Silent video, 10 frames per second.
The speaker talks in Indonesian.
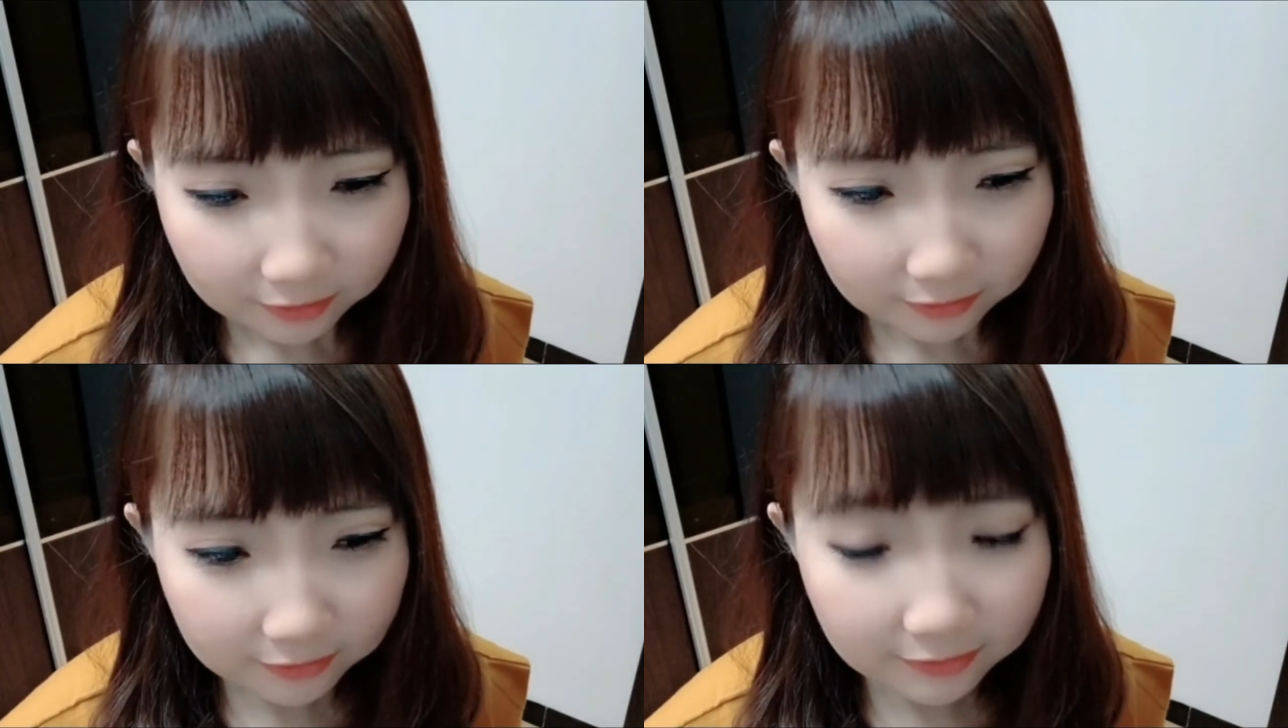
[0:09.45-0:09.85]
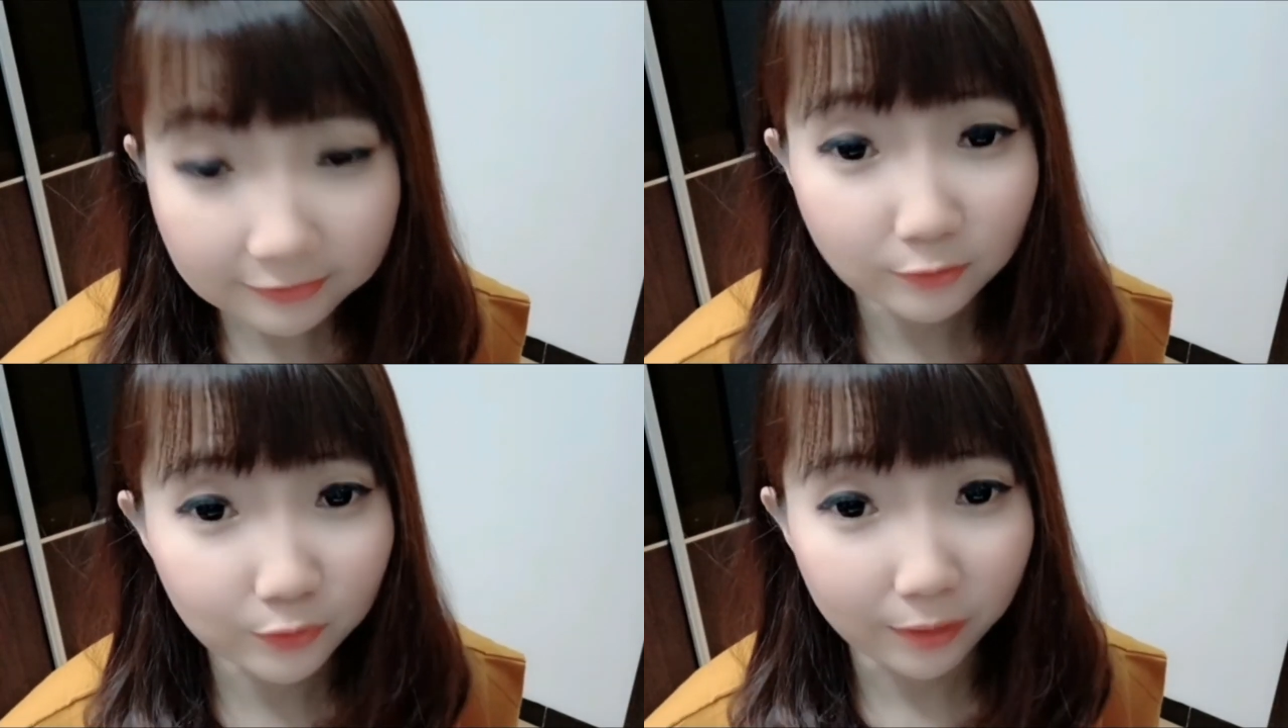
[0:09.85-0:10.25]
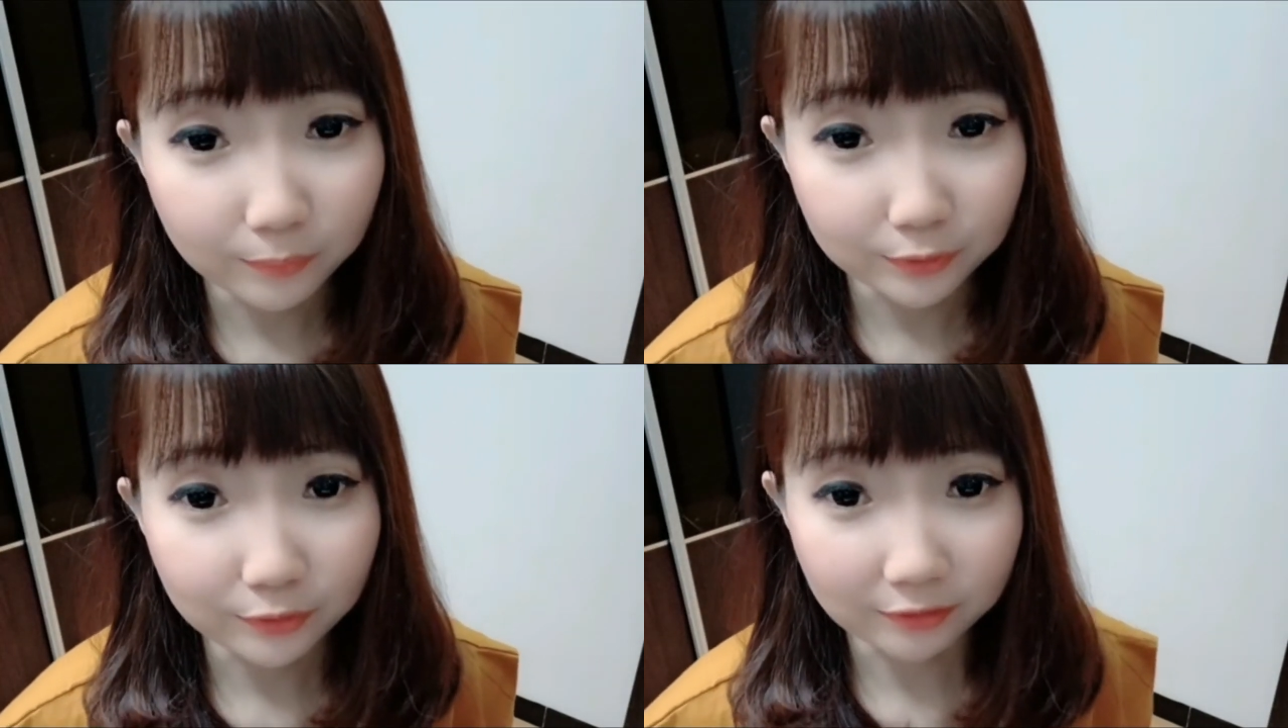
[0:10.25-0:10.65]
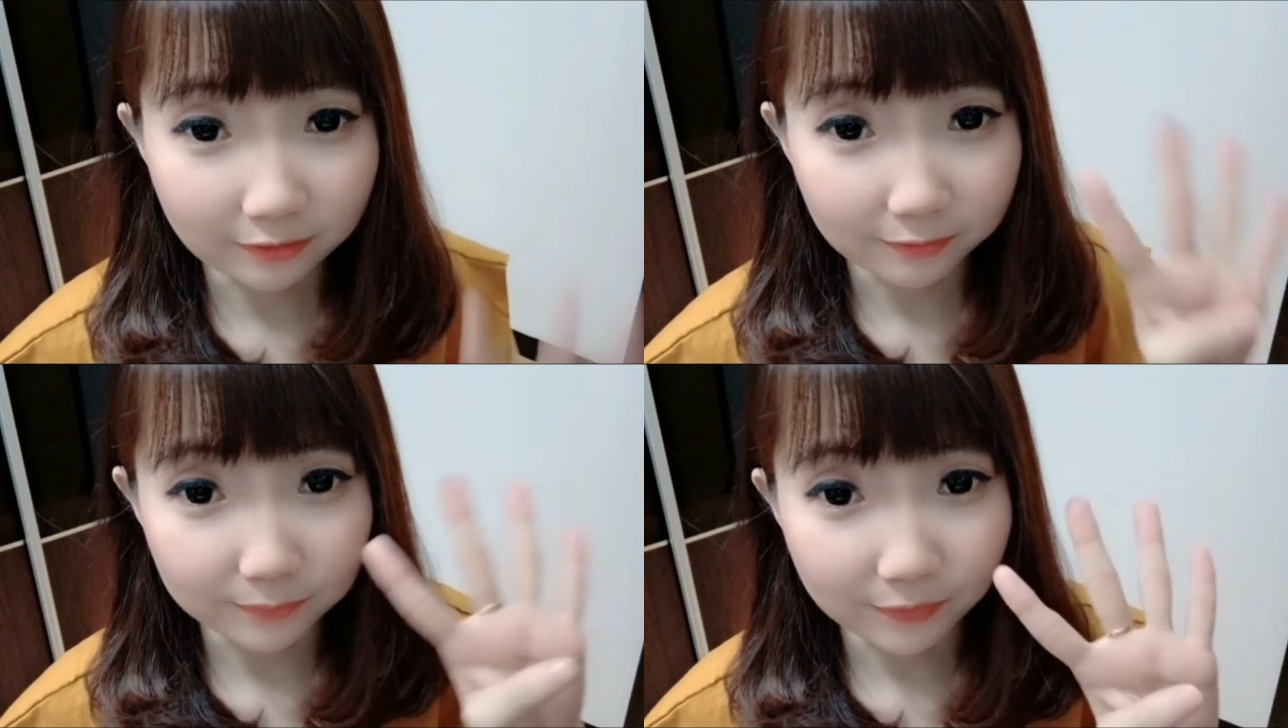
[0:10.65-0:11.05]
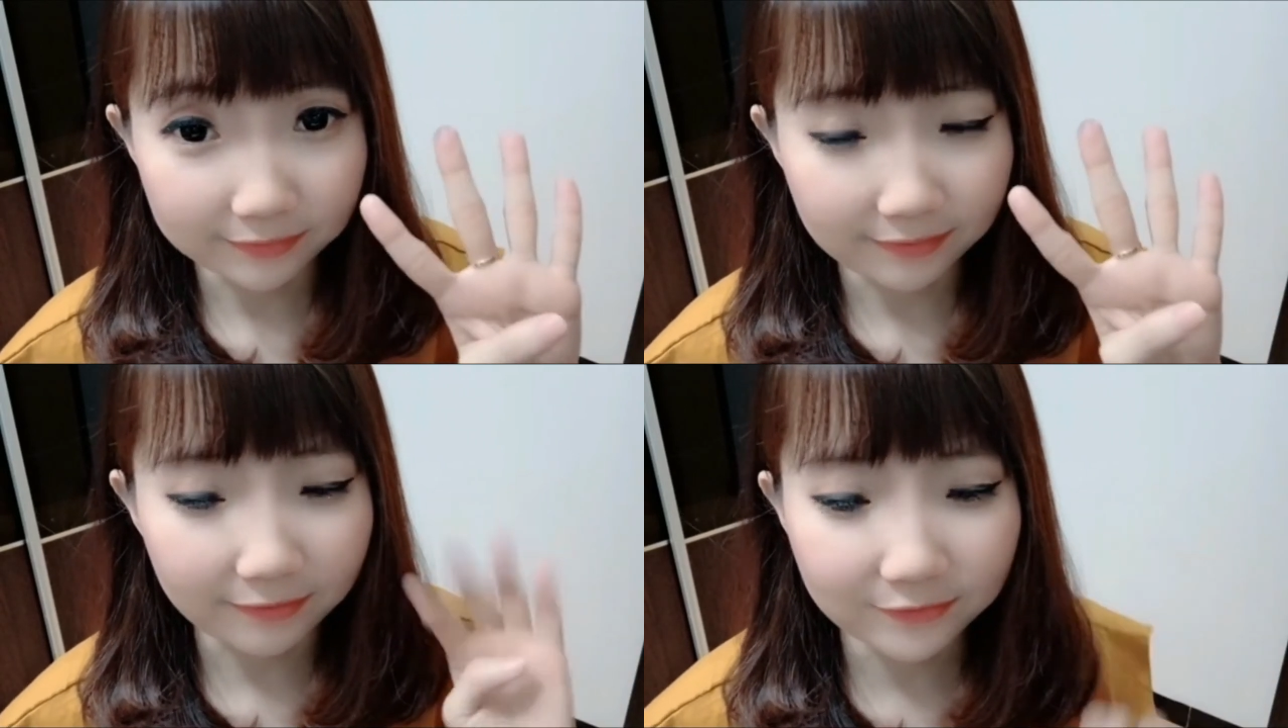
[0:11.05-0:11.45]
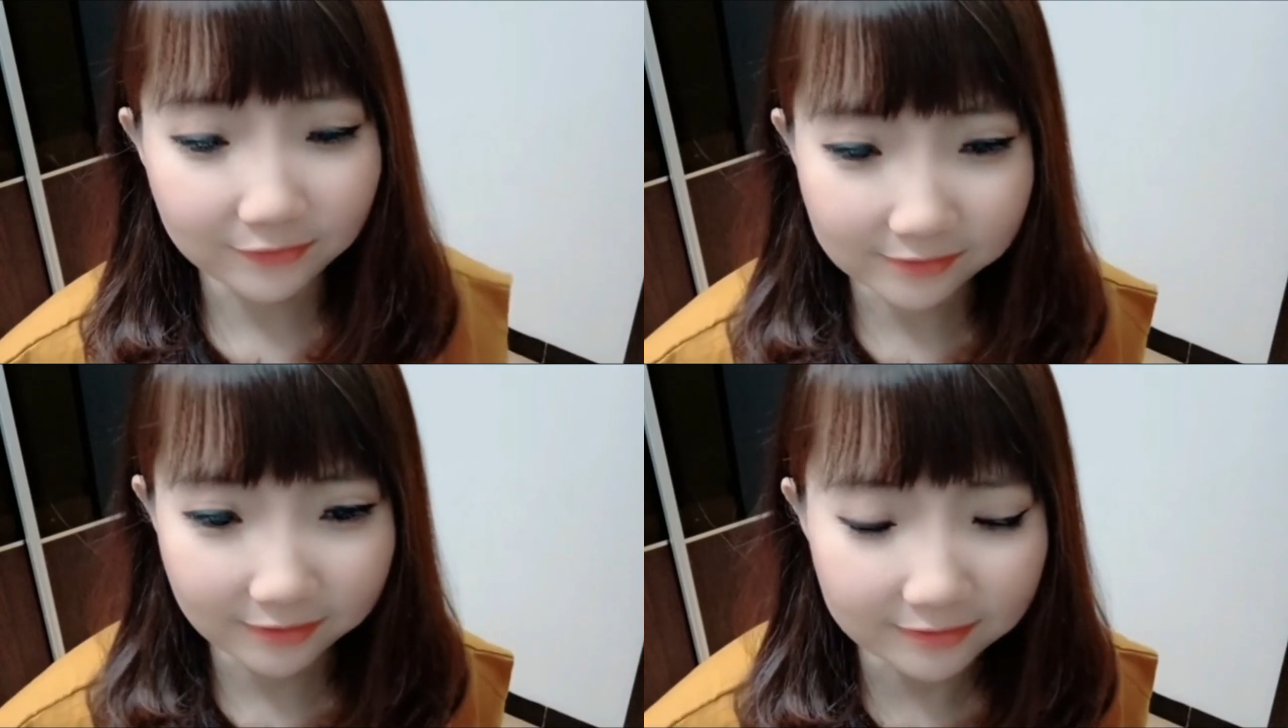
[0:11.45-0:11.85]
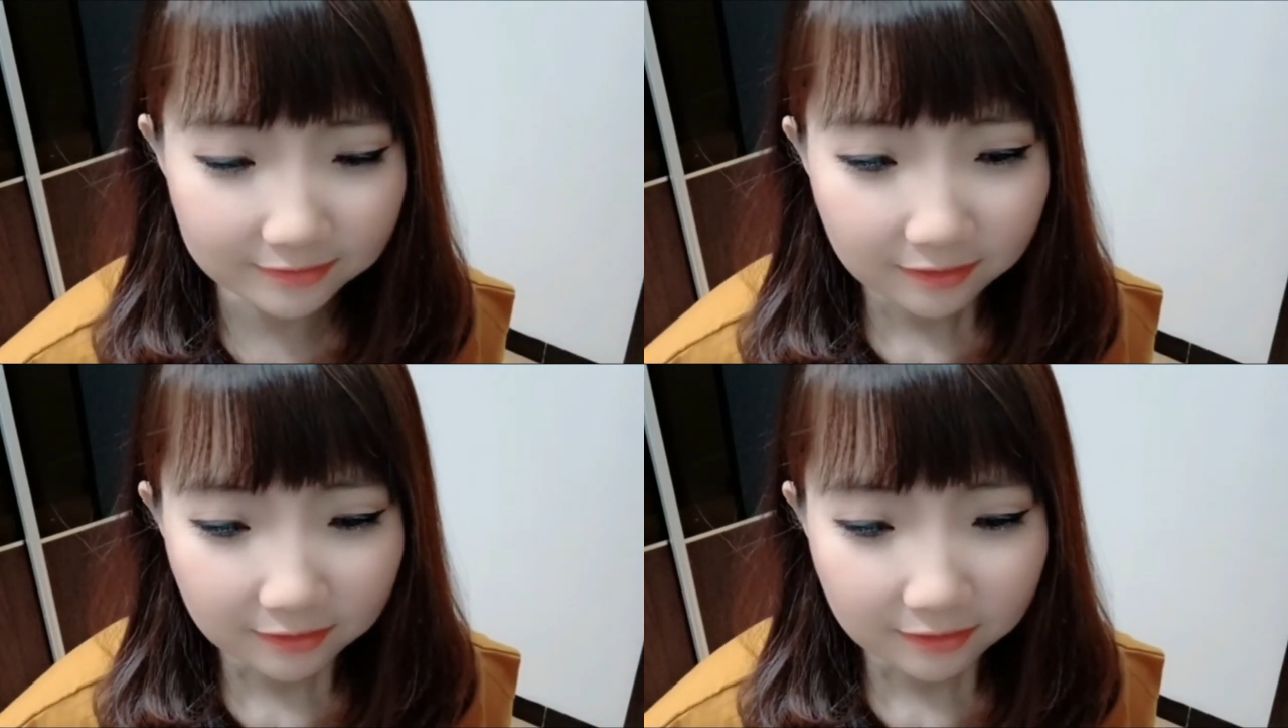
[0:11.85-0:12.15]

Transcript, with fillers: jadi ini udah episode yang keempat ya, oke okay guys.